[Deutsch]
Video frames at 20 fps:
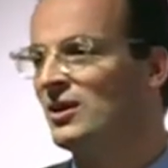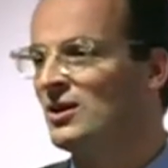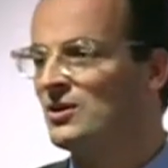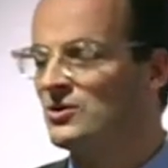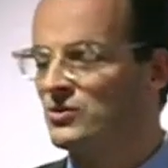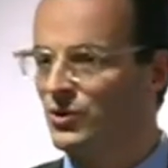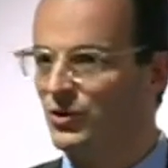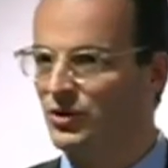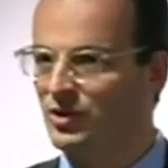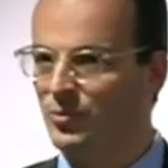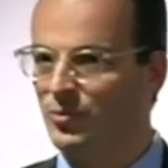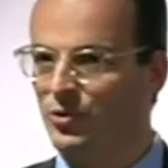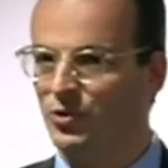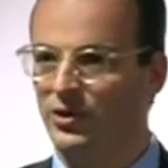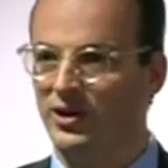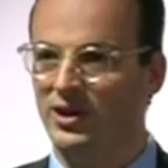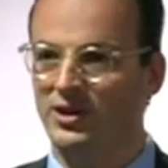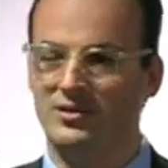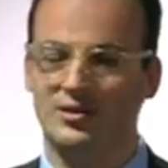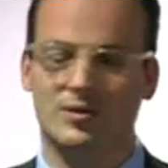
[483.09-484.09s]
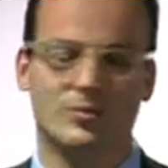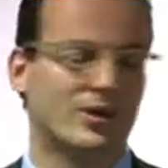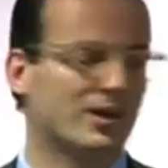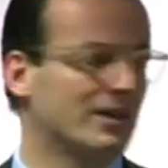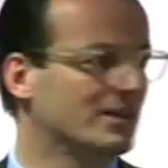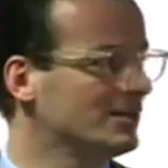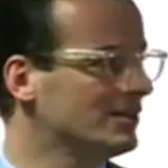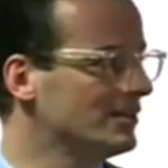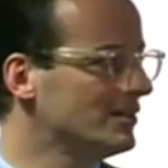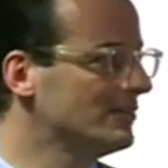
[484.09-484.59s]
solche Projekte bei
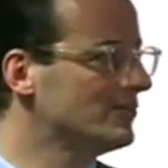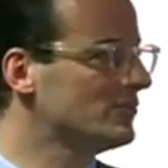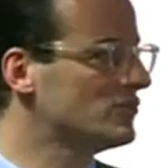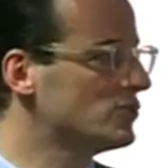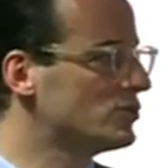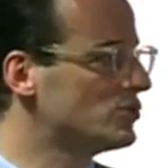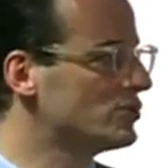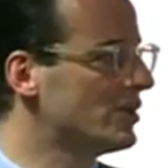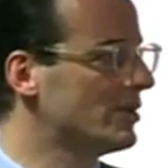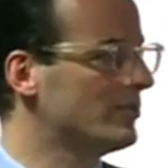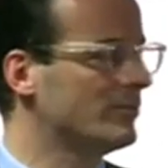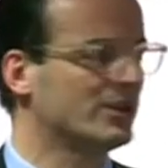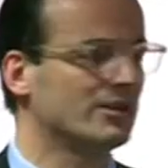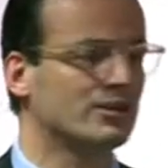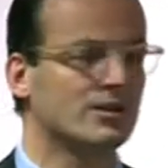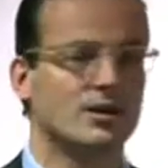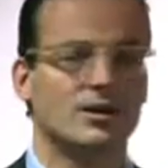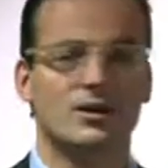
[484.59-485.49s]
ihnen zu stemmen.